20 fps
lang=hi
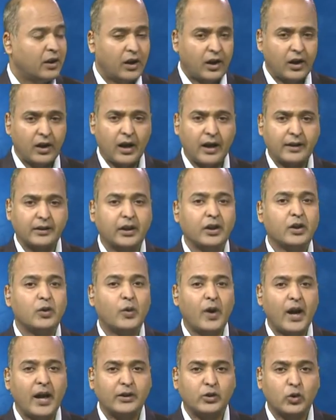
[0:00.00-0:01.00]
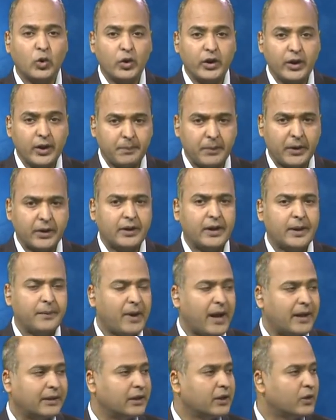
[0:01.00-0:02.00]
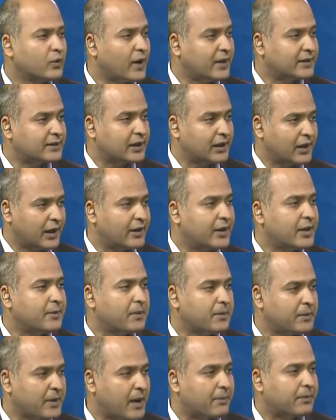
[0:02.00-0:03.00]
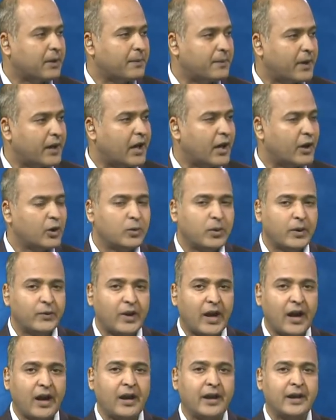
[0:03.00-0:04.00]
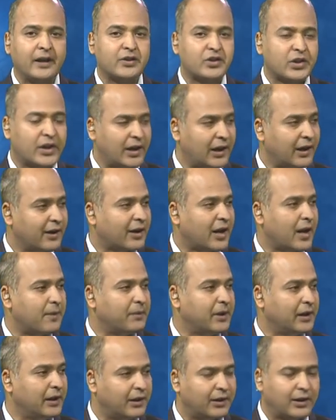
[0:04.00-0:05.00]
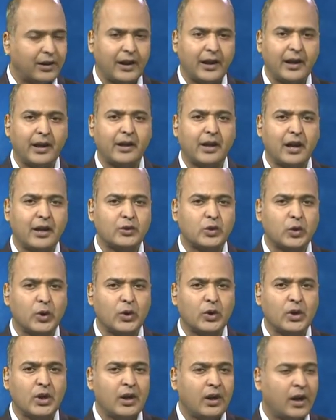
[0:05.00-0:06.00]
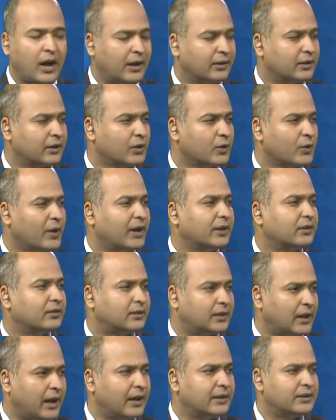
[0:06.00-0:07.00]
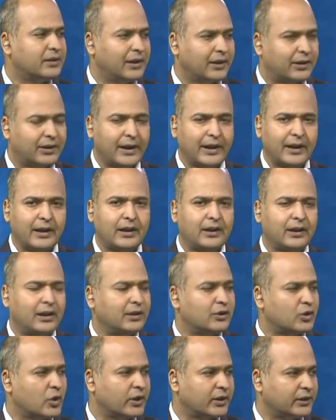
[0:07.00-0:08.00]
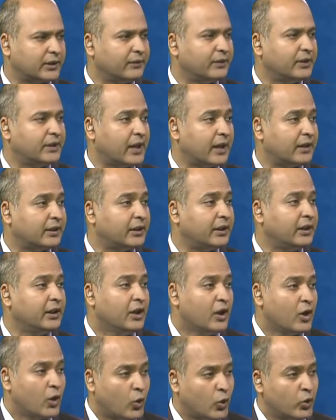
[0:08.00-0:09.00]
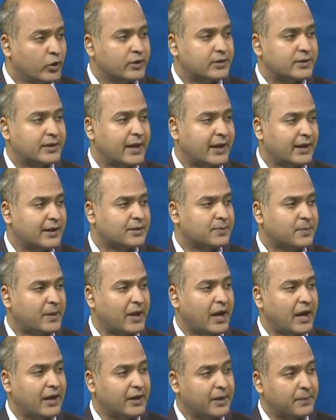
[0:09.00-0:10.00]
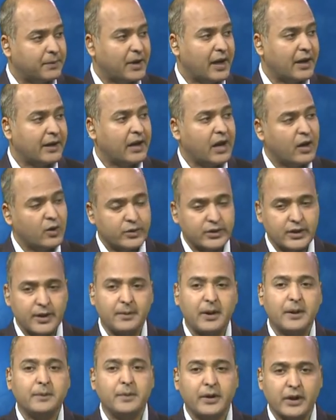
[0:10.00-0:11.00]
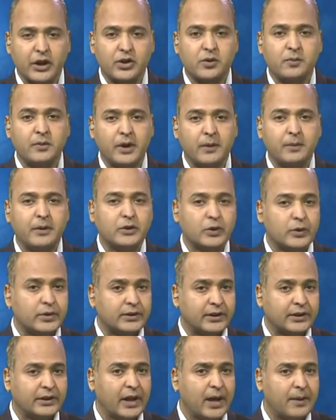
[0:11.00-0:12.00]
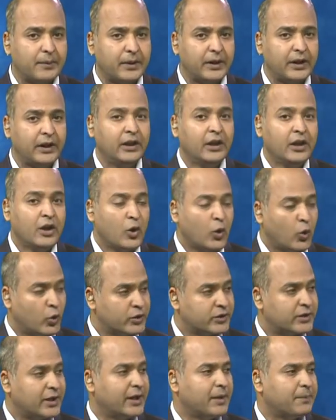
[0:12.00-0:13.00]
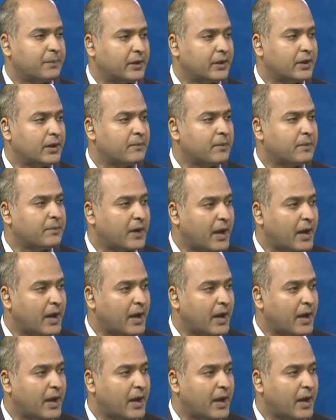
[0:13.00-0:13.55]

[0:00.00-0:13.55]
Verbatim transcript: आतंकवाद को निपटने में आतंकवाद से लड़ने में भी आपका बड़ा अनुभव रहा है श्रीलंका में लिट्टे का जो आतंकवाद था लिट्टे की जो गतिविधियां थी उनसे किस प्रकार निपटा गया उसके बाद में कश्मीर में जो स्थितियां बनी उनसे निपटने में